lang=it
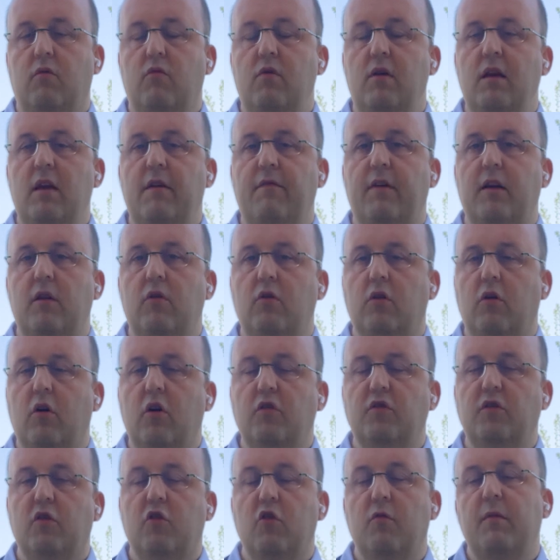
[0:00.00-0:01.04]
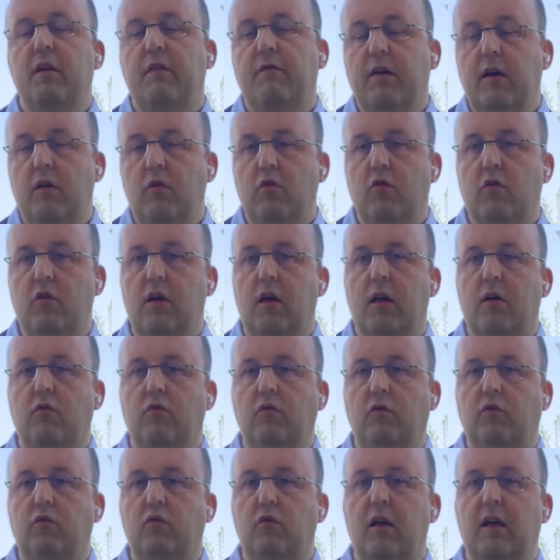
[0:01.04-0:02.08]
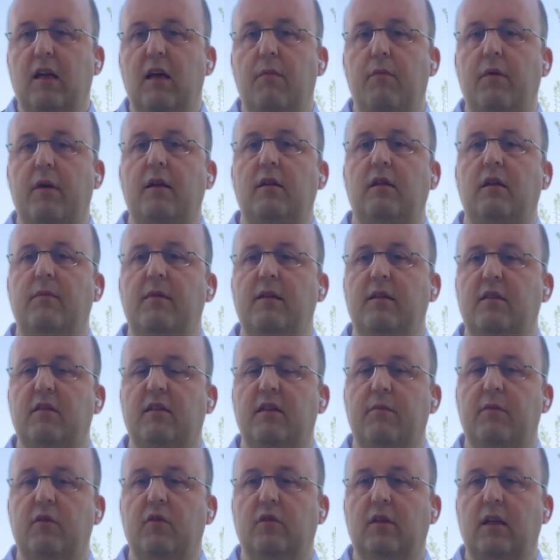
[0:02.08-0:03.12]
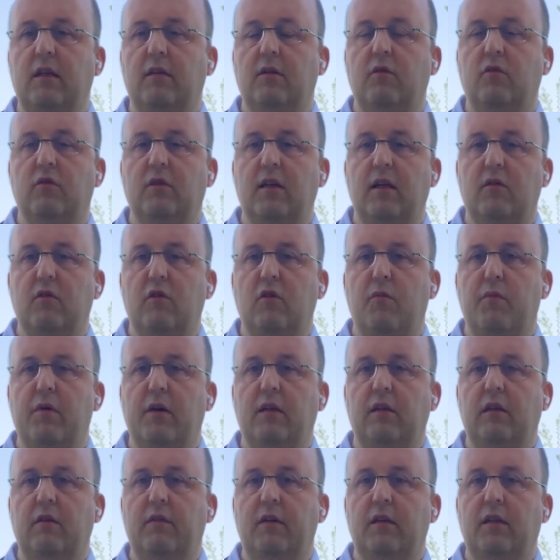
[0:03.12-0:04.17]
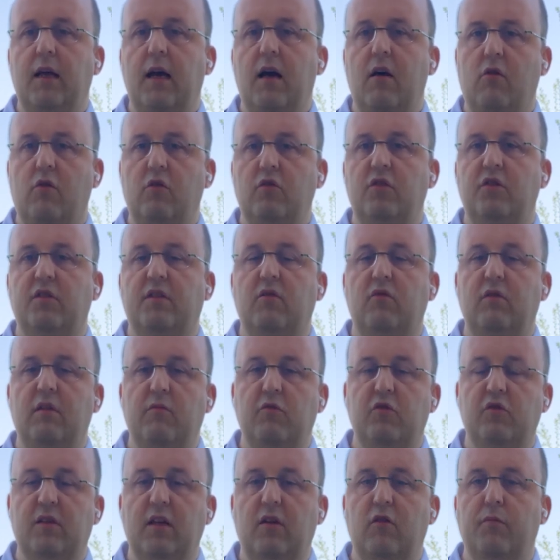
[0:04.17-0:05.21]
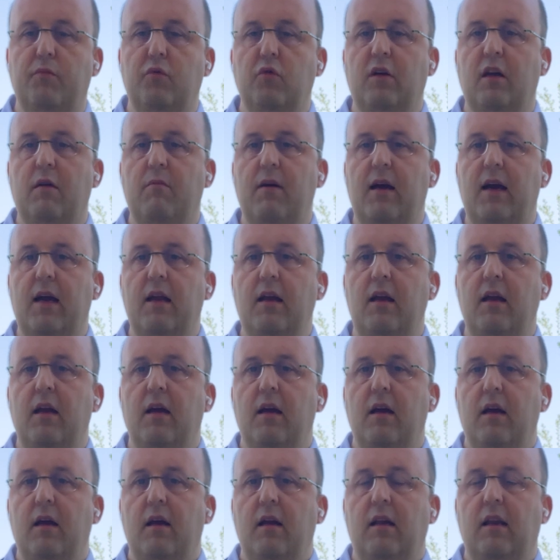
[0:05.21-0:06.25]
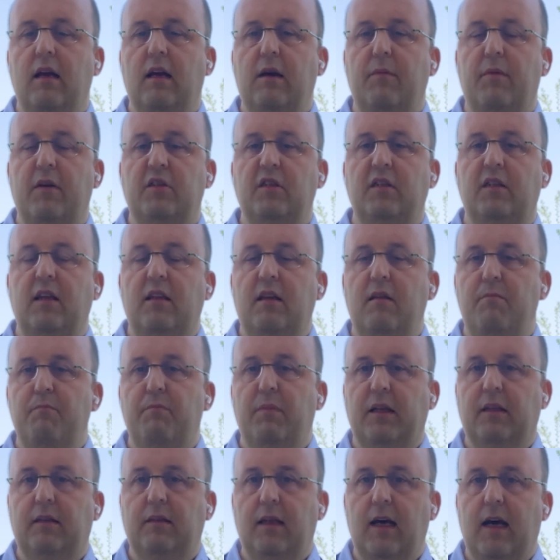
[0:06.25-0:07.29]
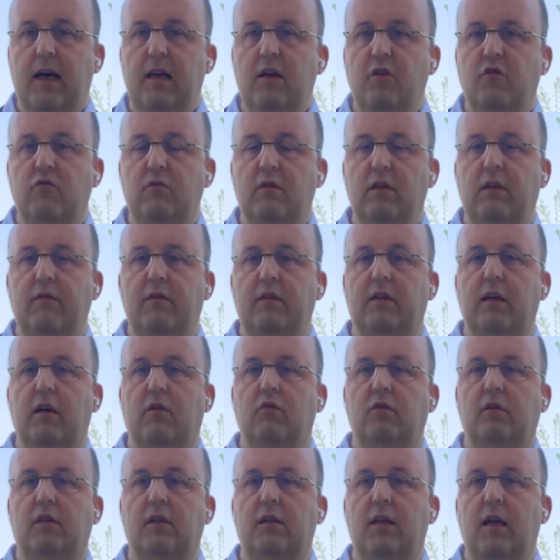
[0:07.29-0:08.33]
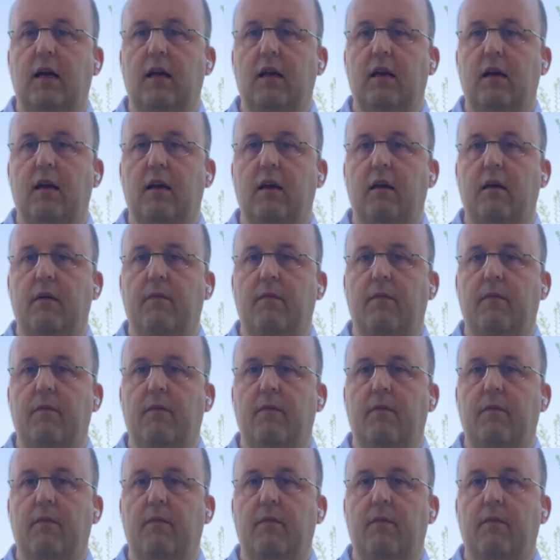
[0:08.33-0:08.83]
Quindi valo, cose come i valori, la cultura, che apparentemente sembrano tanto lontane dall'operatività, oggi stanno dimostrando più che mai la capacità di impattare sull'attività quotidiana.